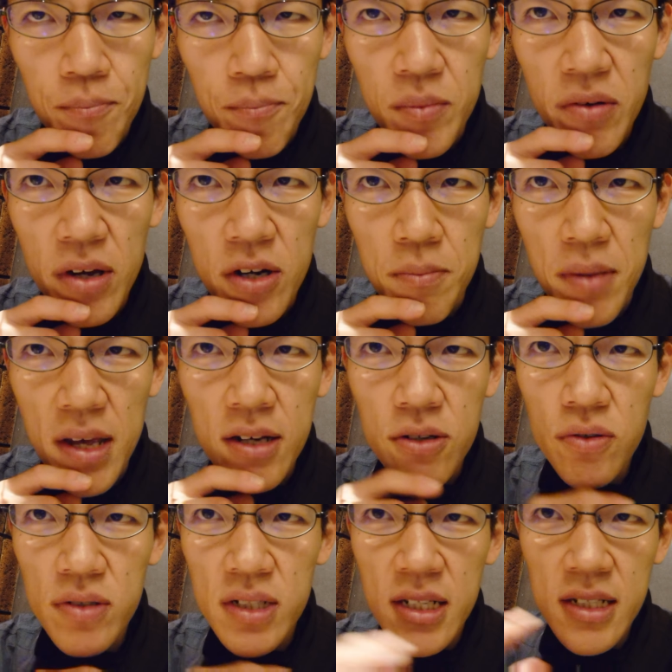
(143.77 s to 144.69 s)
いわゆる
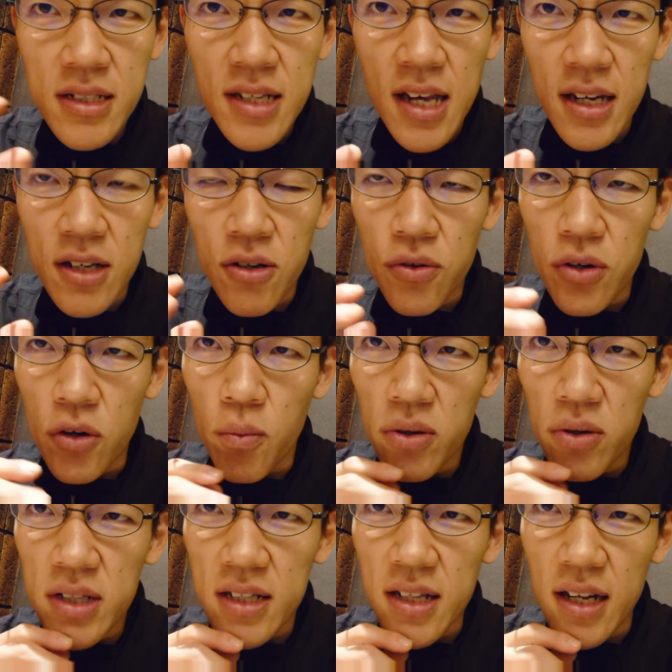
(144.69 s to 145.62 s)
ベイクドチーズケーキのように
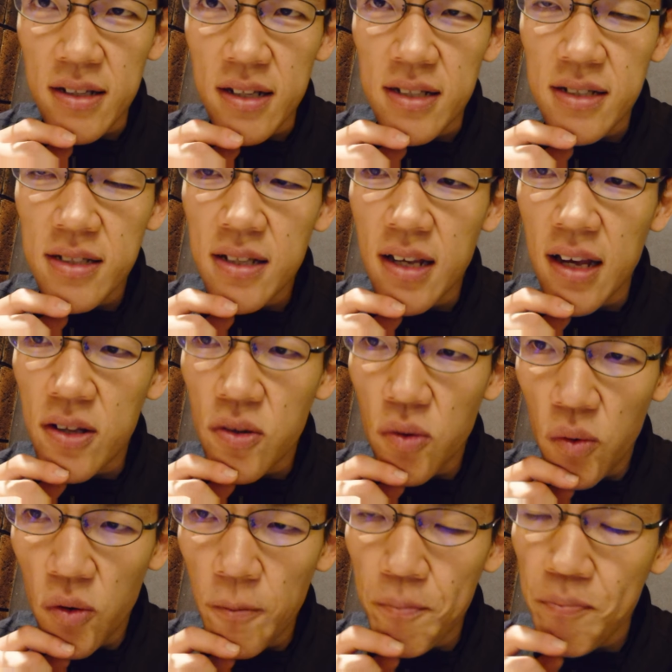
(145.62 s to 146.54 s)
思ってたんですけ
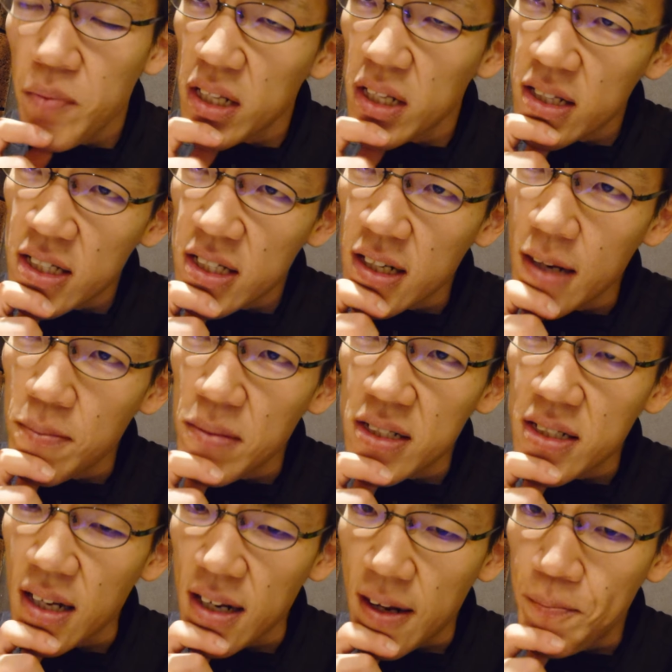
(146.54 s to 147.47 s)
ど、また違い
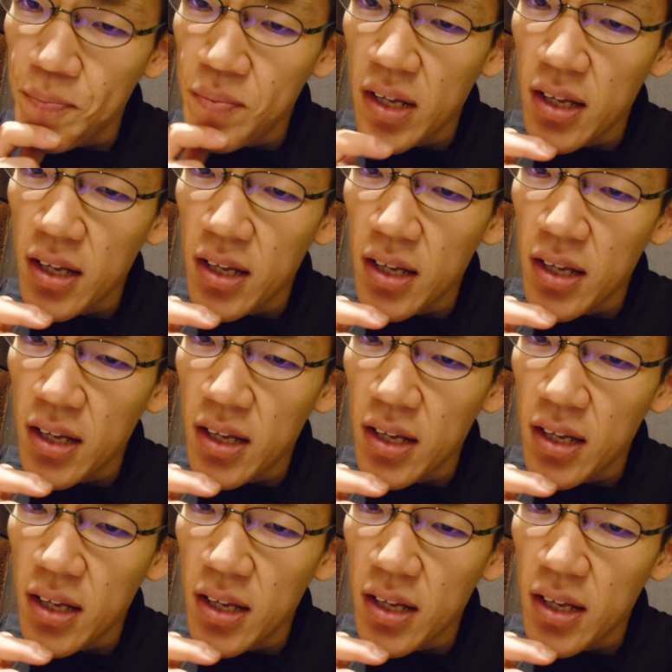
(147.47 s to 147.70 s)
ましたね。